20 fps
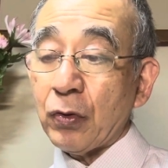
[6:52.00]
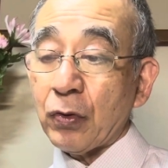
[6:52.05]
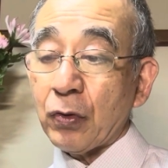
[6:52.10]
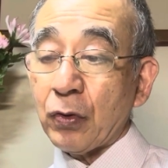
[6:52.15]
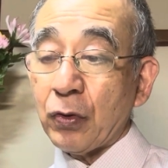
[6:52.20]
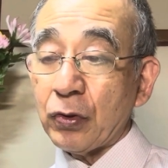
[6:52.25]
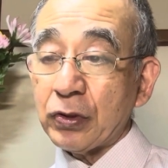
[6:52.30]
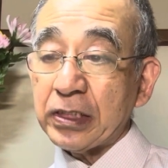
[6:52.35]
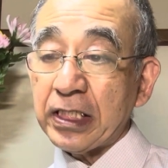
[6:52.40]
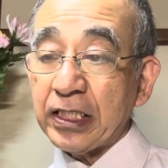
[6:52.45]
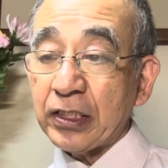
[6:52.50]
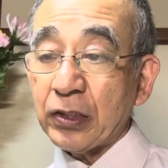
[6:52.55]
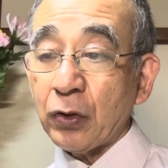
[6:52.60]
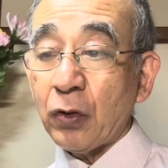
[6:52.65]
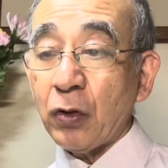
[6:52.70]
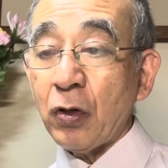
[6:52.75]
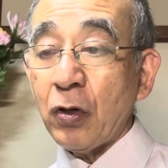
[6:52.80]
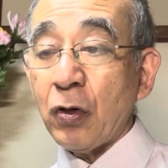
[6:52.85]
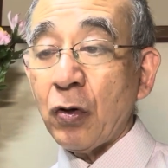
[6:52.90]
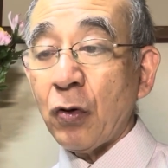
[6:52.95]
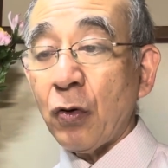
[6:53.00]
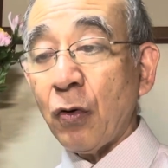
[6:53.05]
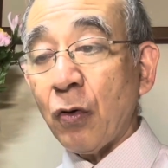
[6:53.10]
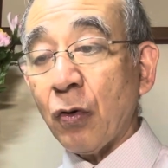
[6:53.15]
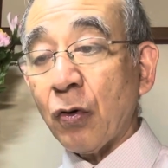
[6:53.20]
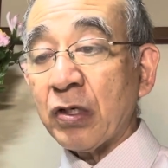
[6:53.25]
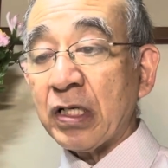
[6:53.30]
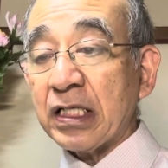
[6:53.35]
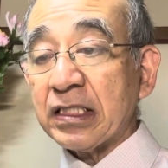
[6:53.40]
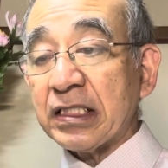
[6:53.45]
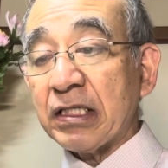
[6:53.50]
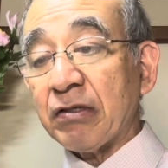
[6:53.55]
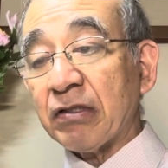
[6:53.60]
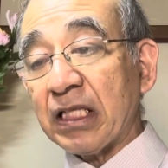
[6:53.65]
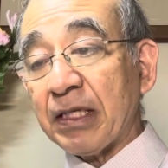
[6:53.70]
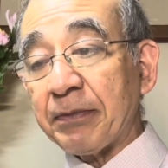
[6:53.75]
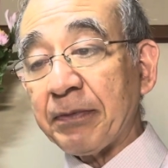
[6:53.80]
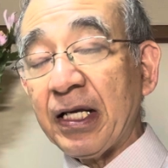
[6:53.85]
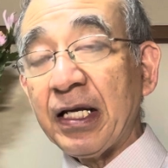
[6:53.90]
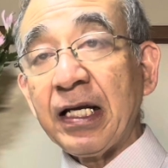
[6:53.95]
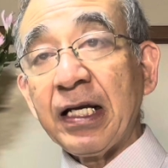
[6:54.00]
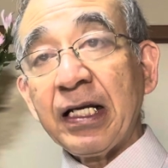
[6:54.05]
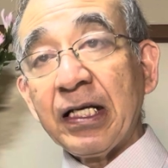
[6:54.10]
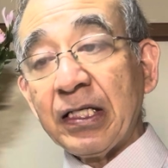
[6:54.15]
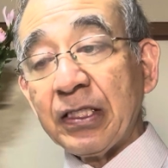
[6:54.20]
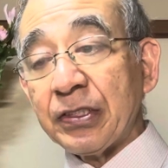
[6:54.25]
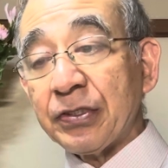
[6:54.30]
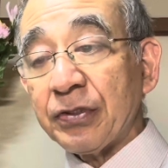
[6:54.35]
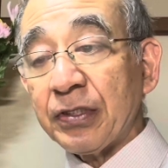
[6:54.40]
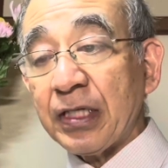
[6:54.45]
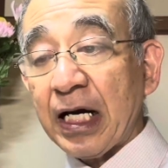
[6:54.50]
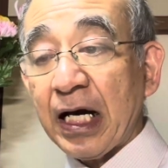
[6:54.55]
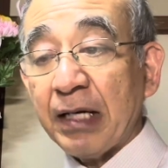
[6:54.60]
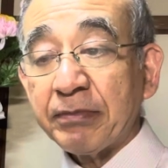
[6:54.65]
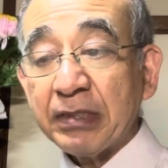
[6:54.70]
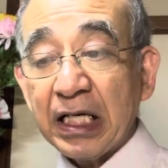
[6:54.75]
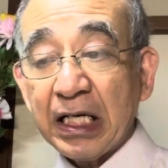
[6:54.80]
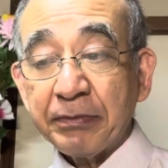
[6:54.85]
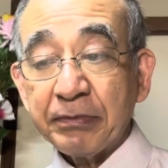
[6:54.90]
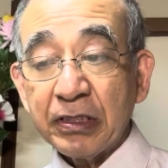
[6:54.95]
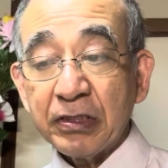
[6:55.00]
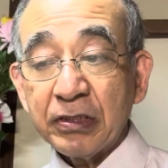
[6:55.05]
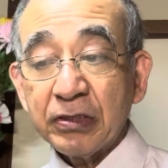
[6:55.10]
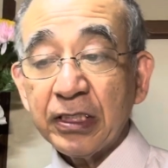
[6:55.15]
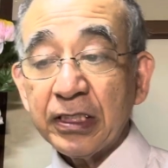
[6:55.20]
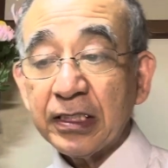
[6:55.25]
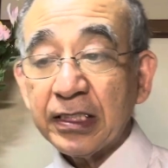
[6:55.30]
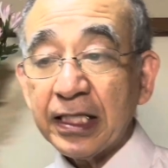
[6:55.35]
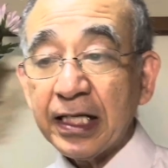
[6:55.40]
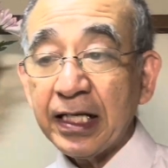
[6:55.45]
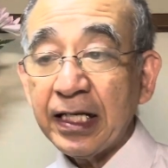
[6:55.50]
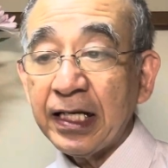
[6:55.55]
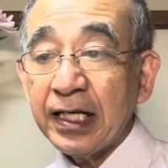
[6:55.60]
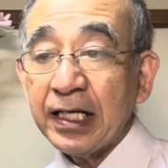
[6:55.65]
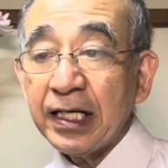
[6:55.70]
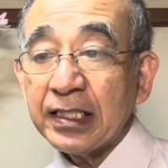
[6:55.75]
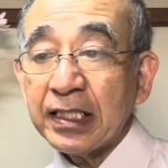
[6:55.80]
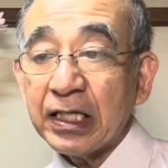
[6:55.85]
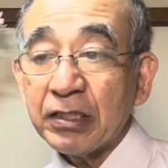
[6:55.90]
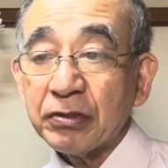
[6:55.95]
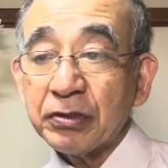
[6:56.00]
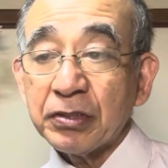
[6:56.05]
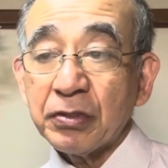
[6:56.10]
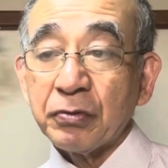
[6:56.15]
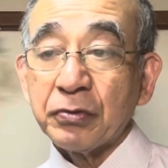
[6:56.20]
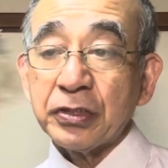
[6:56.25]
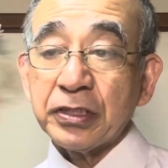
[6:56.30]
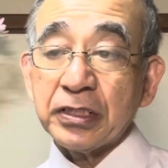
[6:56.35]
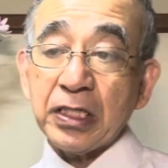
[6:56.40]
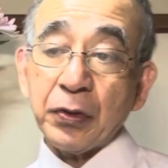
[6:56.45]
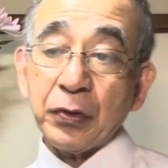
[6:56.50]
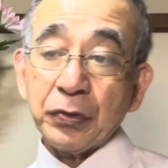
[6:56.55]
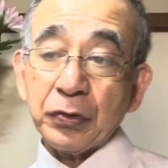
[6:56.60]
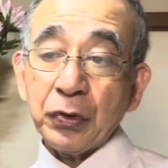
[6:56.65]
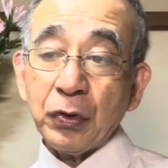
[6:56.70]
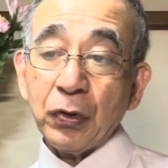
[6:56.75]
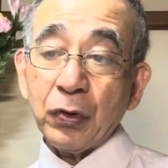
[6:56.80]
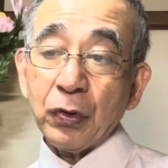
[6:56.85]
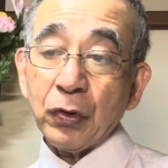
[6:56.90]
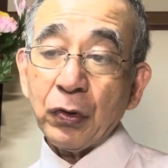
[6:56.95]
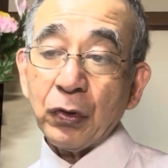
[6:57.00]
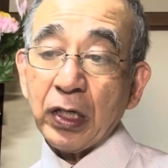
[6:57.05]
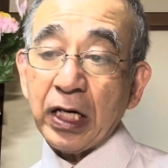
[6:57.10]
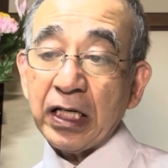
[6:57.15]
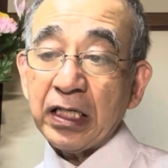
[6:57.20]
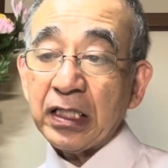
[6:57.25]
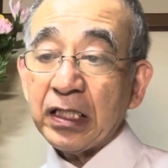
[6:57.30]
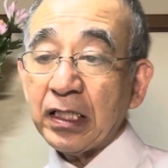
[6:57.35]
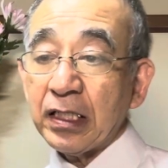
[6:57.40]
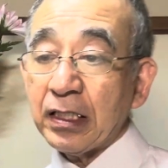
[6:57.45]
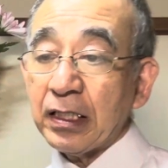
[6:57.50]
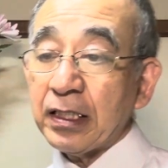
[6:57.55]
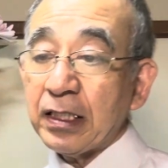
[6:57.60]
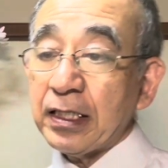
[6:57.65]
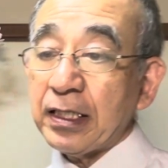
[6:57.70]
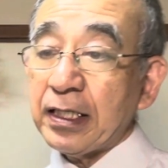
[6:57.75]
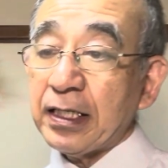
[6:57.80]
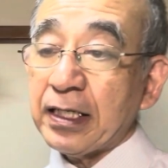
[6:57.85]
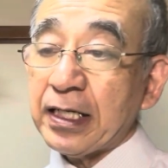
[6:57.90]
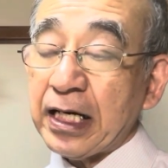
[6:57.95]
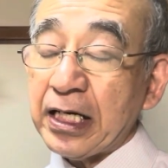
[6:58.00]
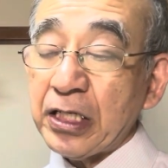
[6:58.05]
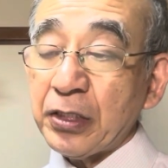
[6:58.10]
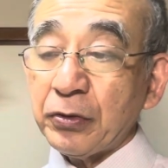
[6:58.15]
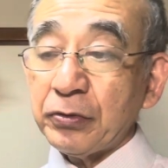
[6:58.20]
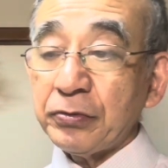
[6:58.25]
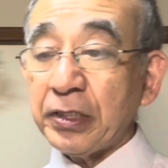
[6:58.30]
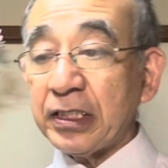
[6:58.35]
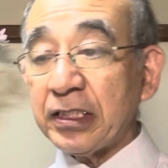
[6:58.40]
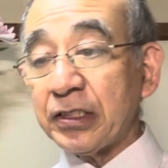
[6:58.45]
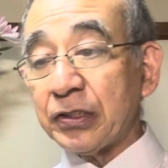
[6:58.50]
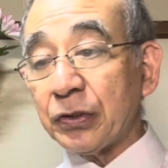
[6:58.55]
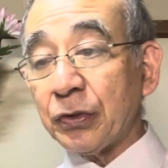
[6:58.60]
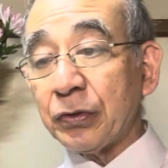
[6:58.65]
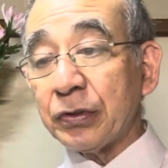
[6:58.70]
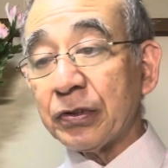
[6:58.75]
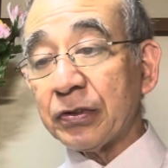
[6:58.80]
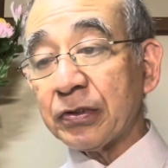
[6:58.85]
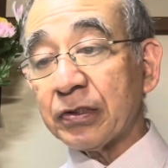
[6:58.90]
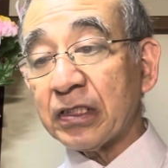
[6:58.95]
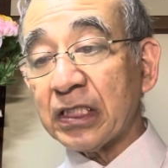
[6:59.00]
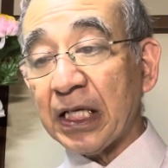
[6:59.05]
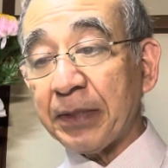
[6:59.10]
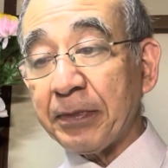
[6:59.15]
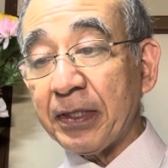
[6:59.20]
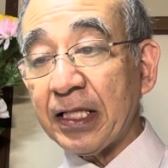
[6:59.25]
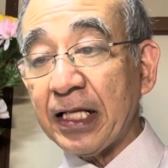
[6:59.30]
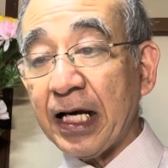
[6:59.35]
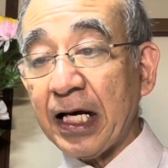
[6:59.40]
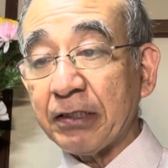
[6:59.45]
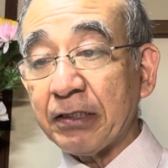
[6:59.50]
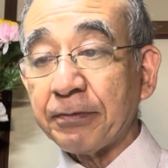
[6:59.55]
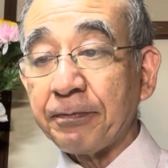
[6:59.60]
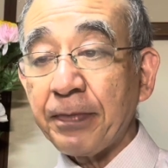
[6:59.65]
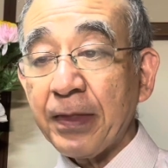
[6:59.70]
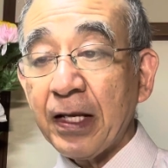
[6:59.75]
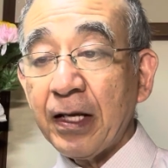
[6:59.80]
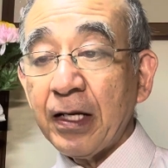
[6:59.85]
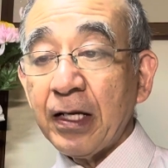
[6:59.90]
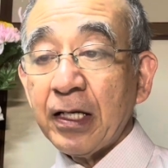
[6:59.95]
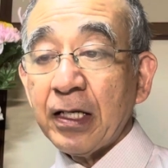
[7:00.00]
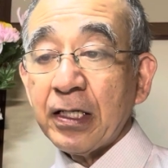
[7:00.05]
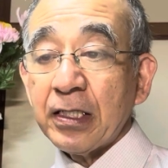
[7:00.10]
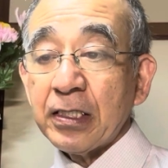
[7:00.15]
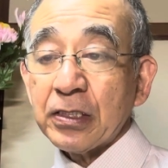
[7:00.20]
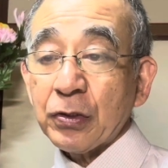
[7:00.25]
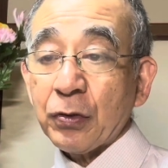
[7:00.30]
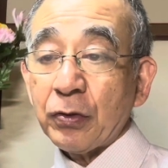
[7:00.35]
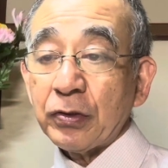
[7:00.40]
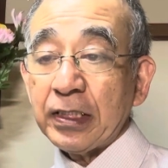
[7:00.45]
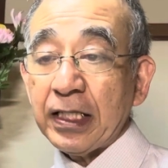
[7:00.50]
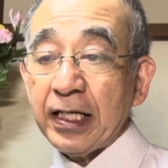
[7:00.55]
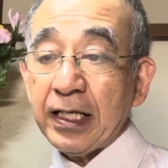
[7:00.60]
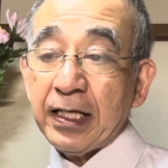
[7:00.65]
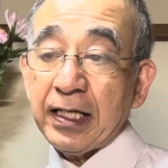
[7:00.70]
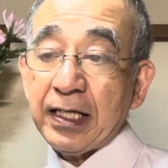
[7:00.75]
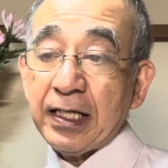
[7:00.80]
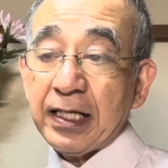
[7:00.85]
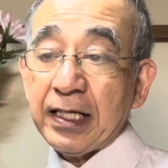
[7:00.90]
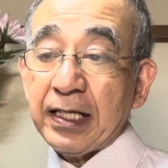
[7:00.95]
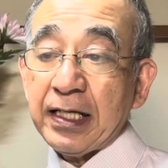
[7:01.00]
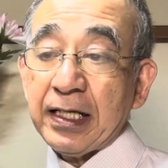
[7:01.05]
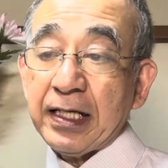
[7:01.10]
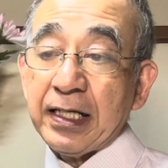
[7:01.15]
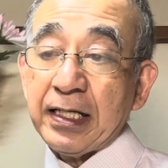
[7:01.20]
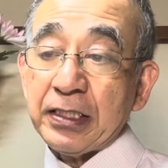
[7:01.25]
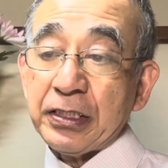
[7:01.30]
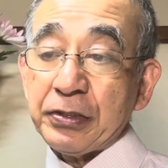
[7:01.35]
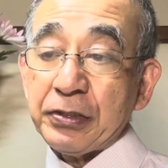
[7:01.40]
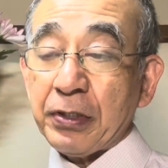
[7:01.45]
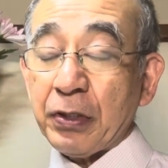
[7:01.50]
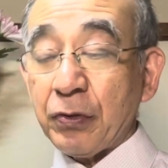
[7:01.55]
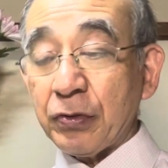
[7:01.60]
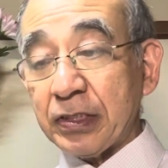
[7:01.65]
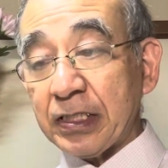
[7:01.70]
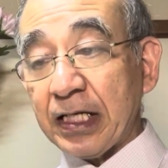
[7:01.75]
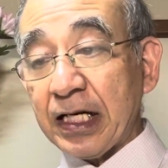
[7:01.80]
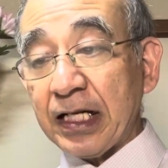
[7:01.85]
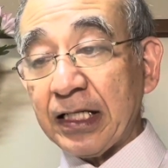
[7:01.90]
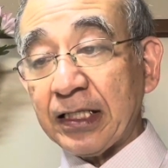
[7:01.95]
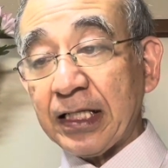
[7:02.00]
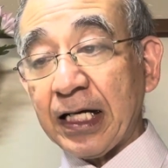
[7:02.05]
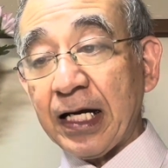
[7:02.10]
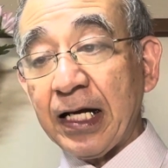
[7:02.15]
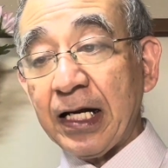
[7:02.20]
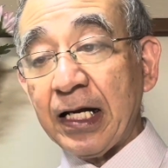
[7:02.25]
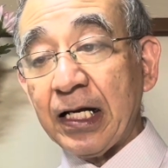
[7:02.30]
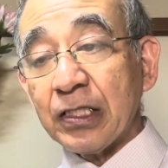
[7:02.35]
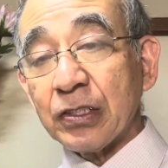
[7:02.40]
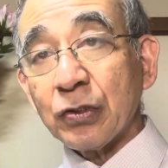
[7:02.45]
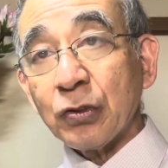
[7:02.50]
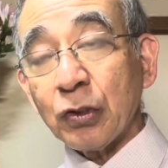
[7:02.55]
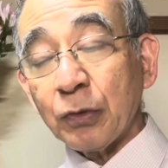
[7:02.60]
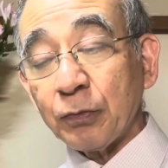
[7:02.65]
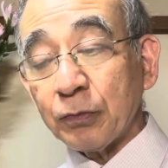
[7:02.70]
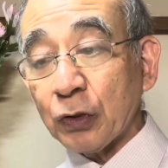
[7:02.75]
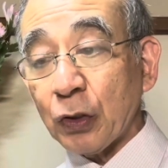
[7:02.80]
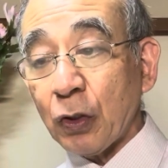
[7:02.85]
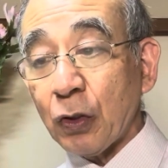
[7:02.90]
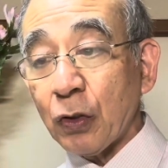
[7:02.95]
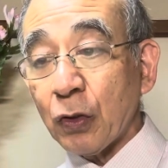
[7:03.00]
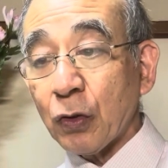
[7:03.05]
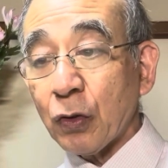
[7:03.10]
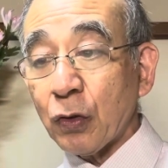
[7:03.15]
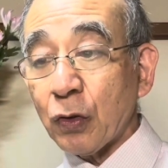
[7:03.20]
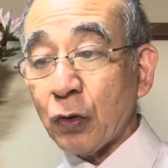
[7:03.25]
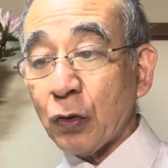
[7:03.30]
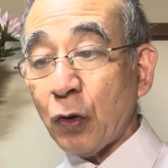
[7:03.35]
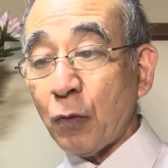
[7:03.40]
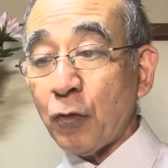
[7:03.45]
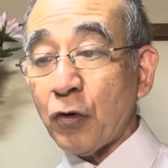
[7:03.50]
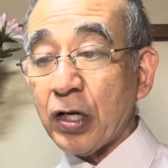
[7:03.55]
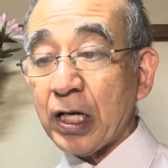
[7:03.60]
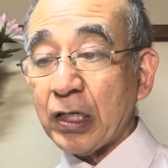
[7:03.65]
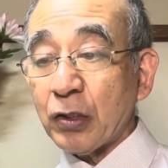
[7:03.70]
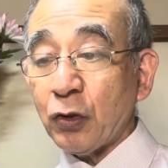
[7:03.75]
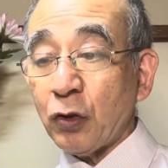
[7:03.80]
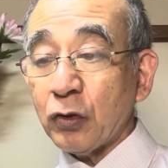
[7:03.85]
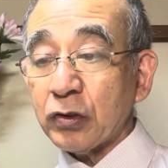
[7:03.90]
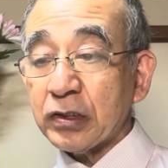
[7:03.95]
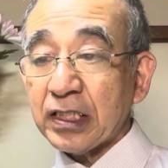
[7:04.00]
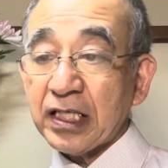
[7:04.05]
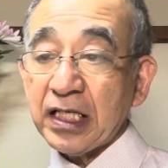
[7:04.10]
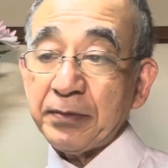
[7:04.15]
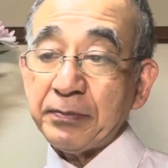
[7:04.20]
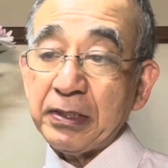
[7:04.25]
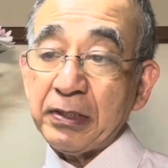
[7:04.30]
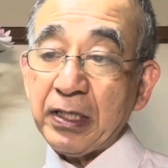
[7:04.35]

公正とを行わせるため、主がアブラハムについて約束したことを彼彼の上に成就するためである。そこで、えー、主は仰せられた。ソドムと小村の叫び